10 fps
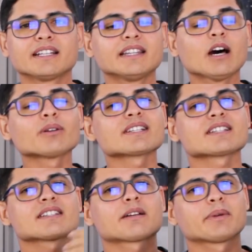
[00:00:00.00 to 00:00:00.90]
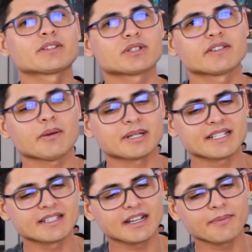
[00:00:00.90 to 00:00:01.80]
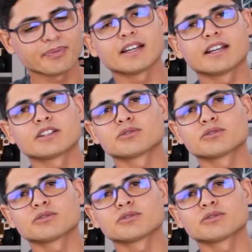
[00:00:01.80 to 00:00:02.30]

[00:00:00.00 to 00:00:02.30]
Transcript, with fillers: Não necessariamente você vai precisar é,